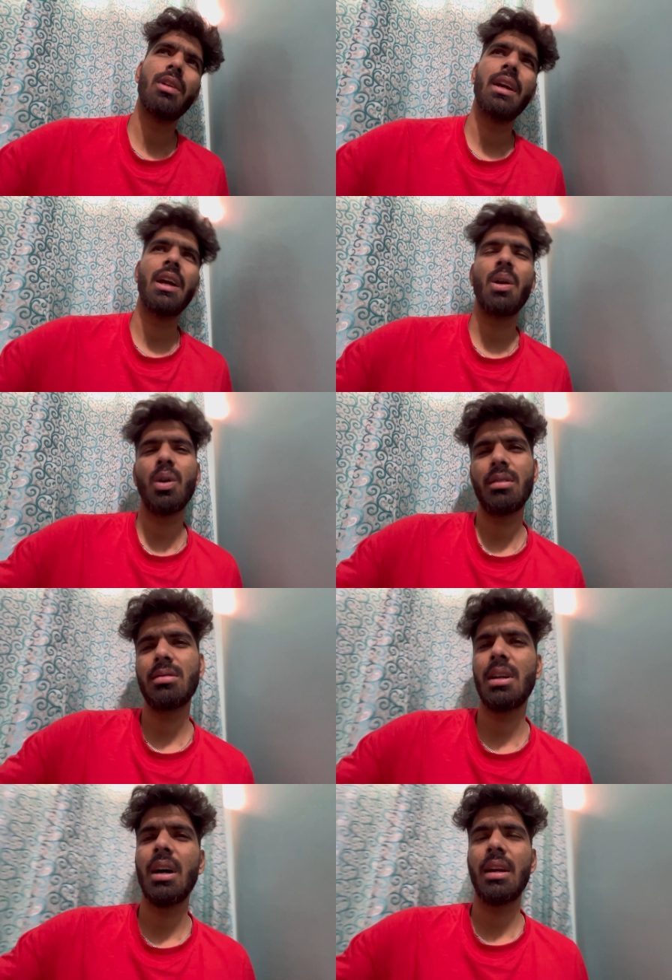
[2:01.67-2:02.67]
देखी है रॉक
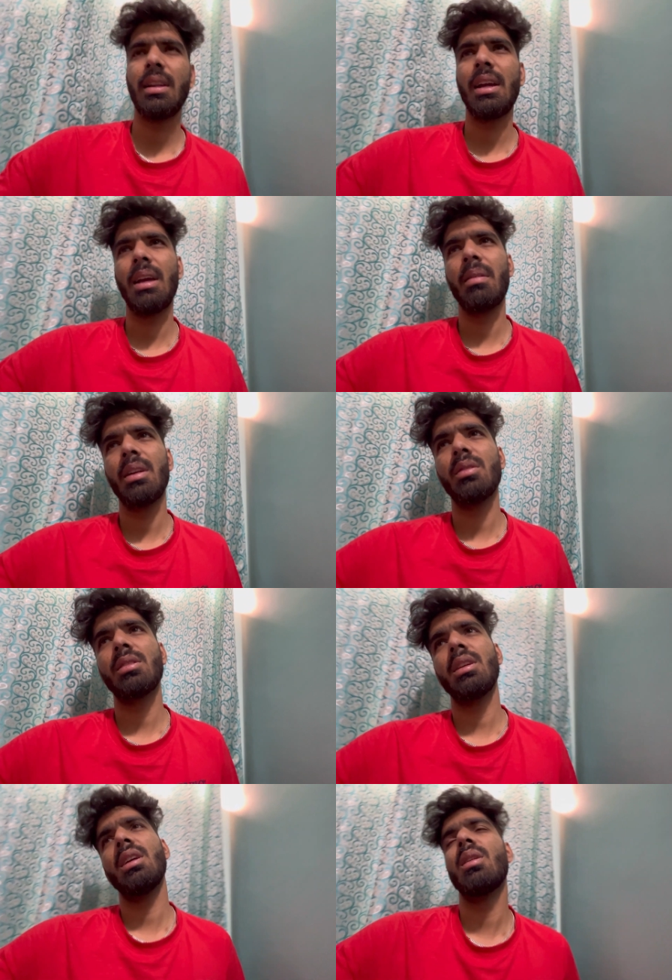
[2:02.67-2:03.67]
स्टार देखी है मैंने
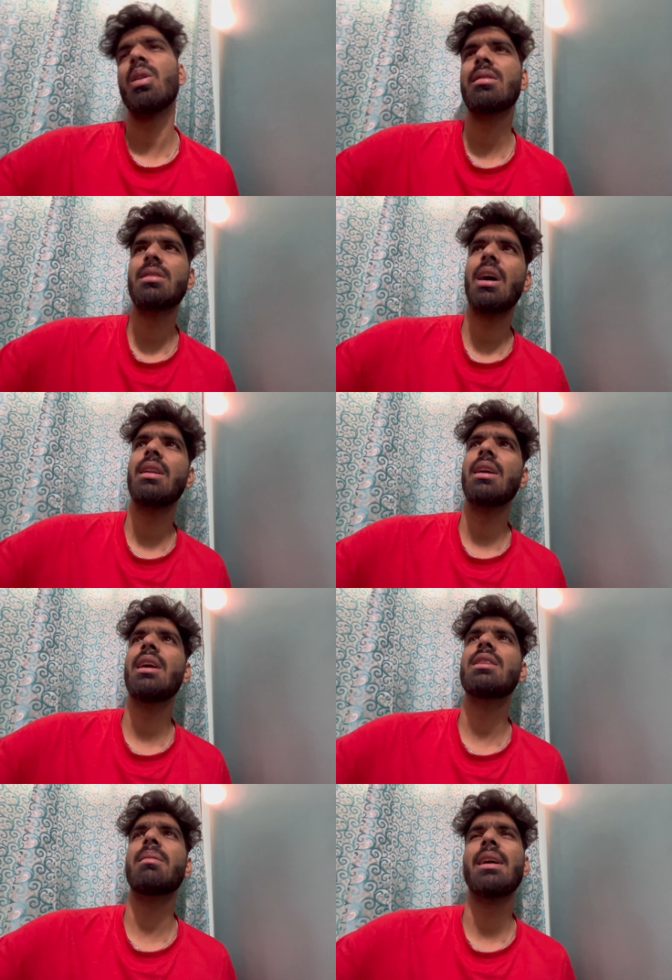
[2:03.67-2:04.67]
उसकी रॉक स्टार देखी
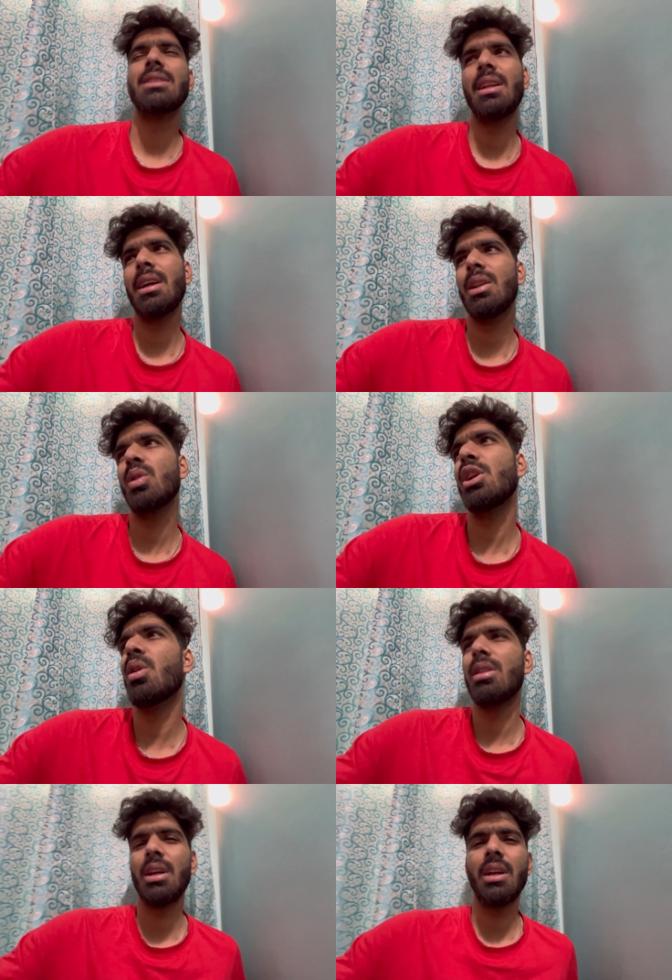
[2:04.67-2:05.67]
है तमाशा देखी दो तीन
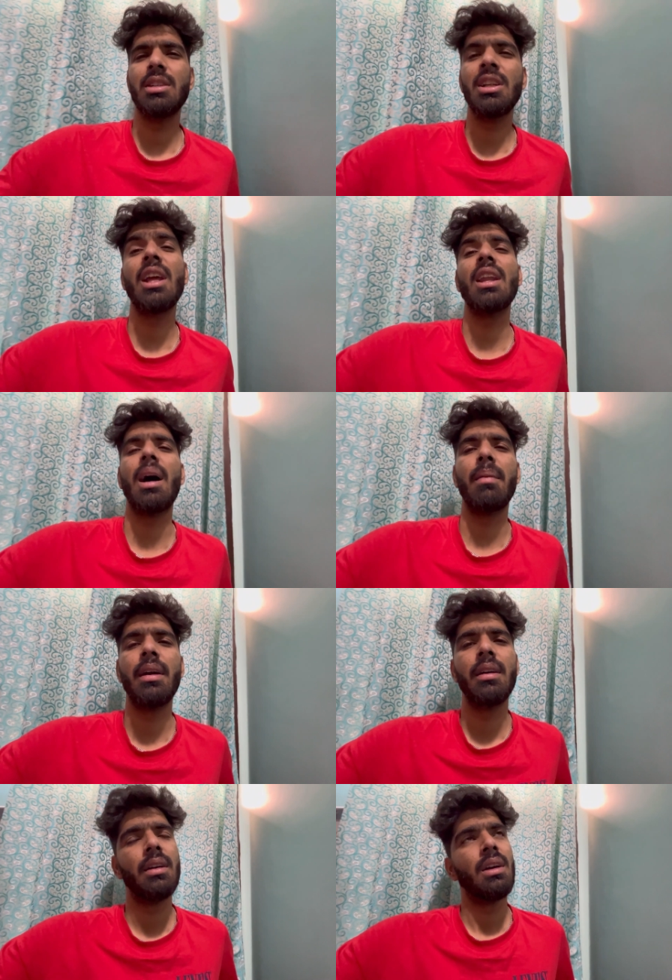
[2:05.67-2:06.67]
और देखी है जिनके नाम है
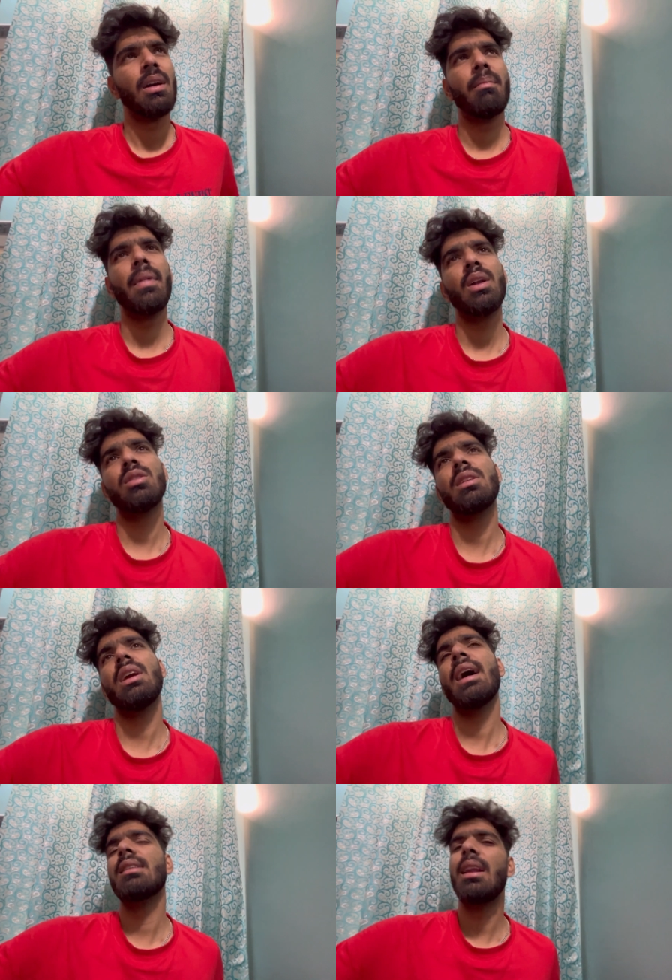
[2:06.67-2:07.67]
मैंने उसकी
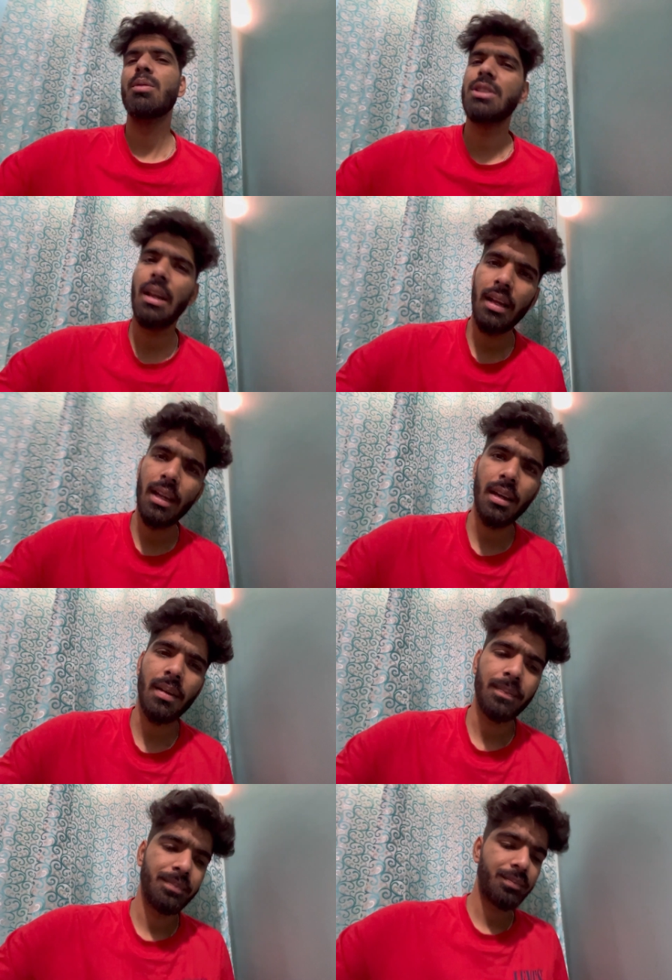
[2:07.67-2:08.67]
ए दिल मुश्किल नहीं देखी
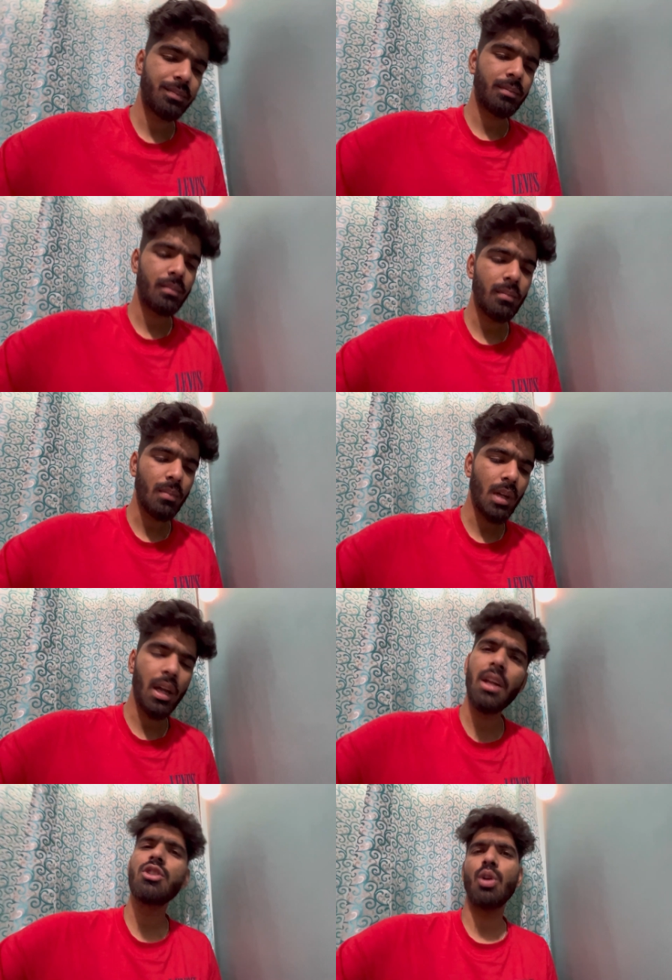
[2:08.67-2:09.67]

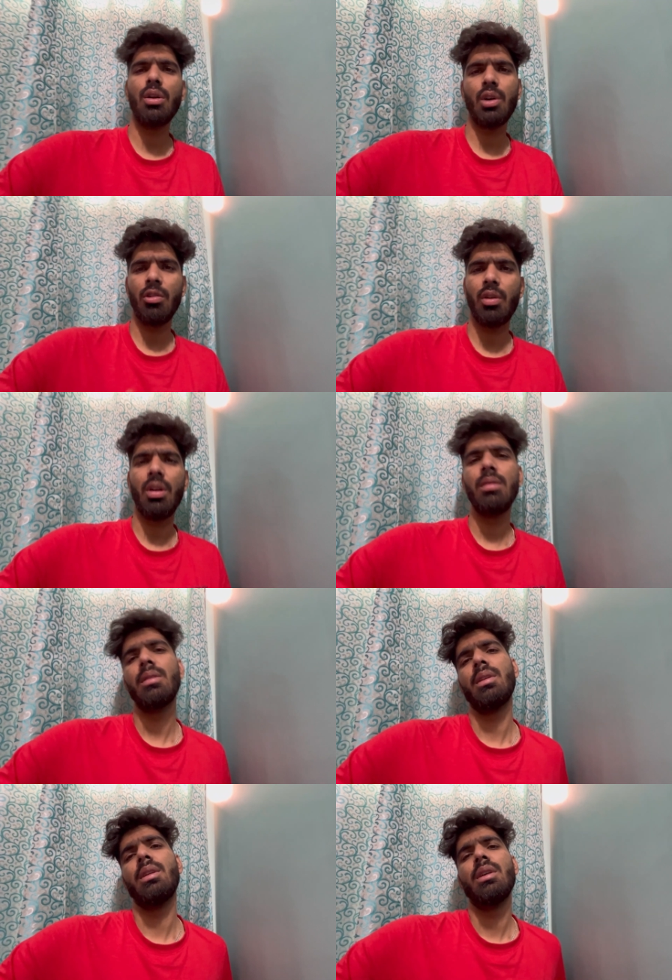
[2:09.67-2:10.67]
इन शॉर्ट ओवरऑल
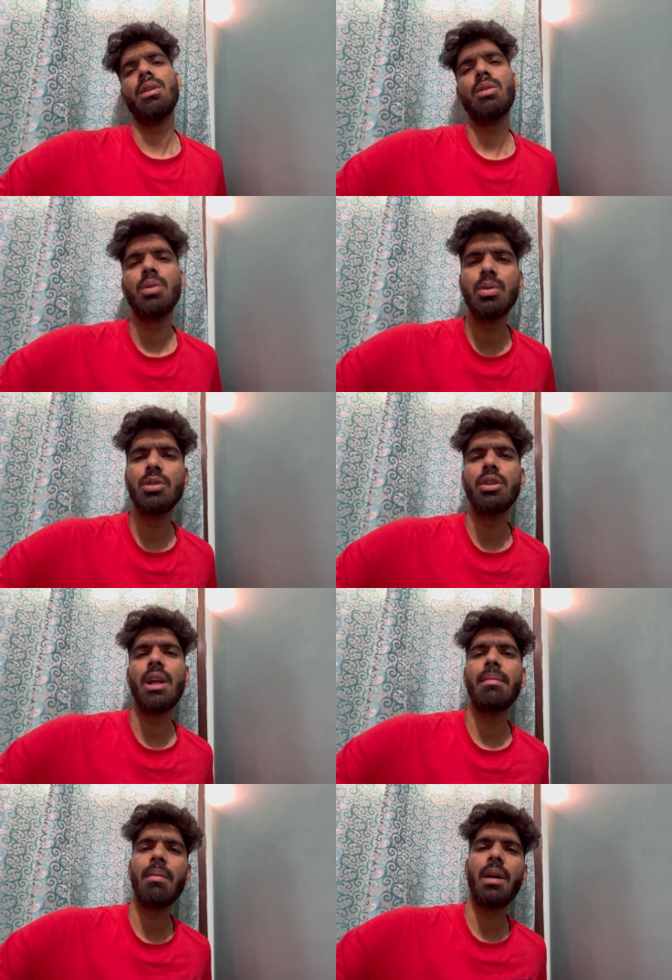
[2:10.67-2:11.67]
तू झूठी
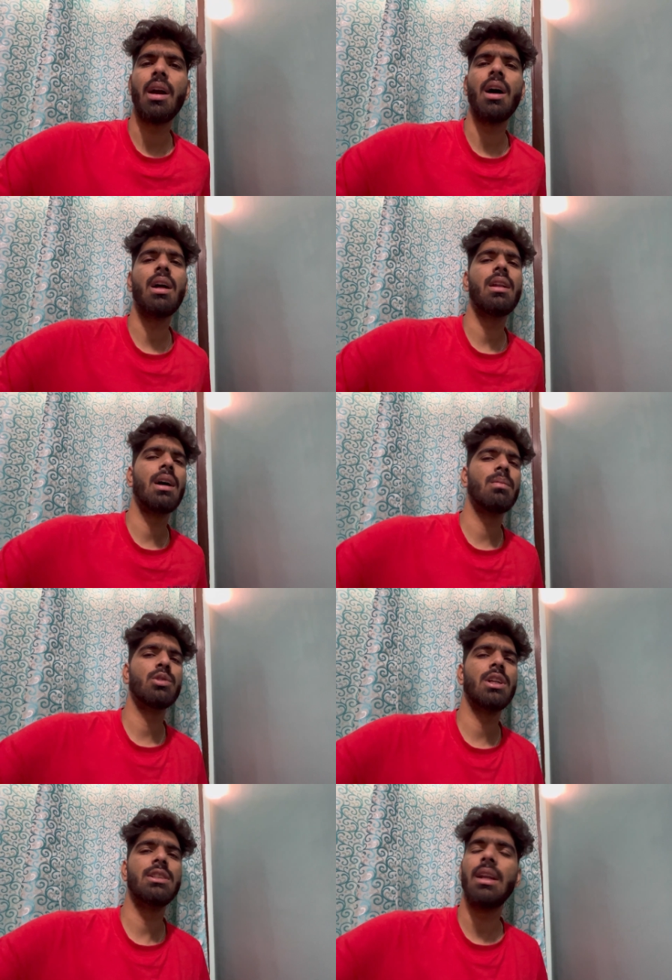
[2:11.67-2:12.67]
मैं मक्का ना
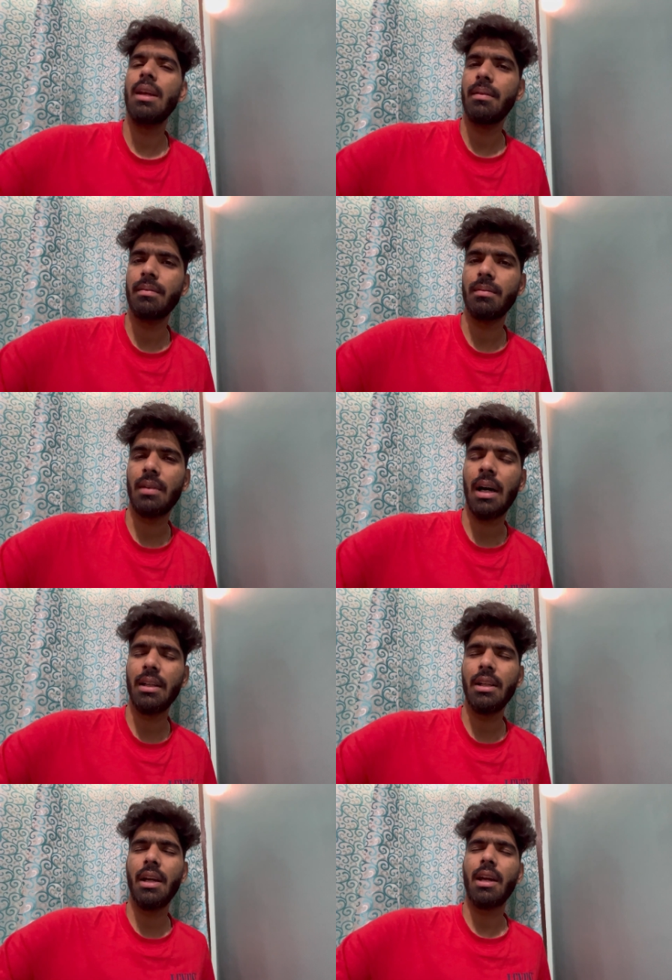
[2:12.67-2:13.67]
मुझे झिली
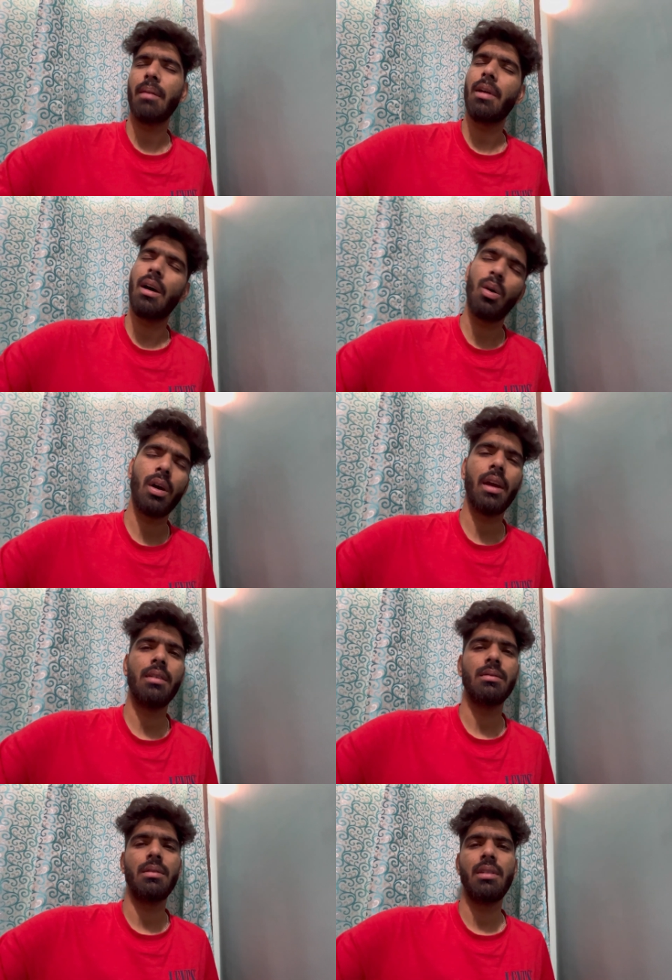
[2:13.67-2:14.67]
आधी देख के मेरा हो गया
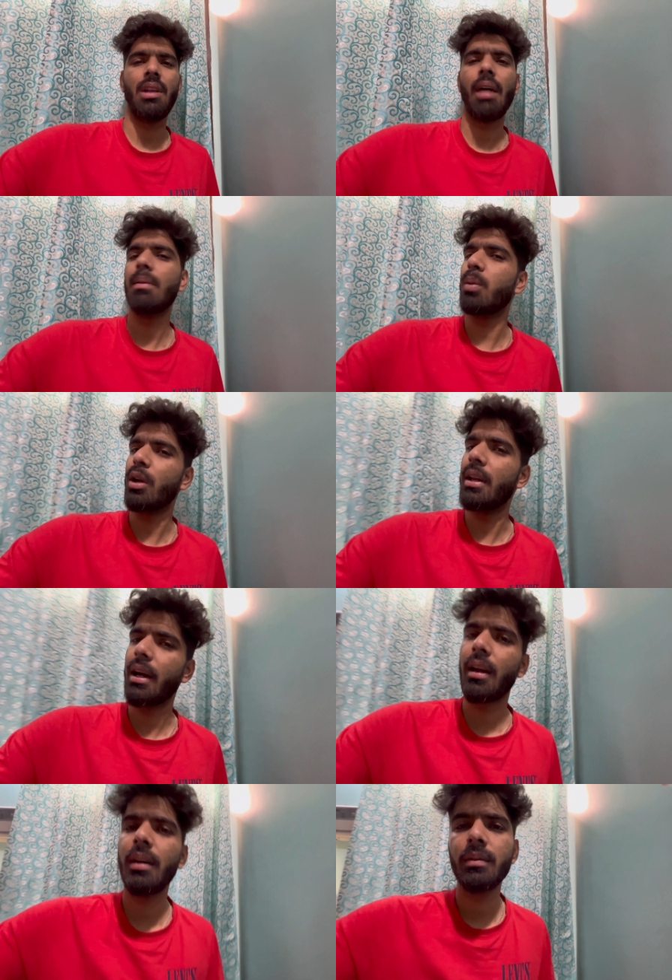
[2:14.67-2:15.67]
ना मैं पूरी देख रहा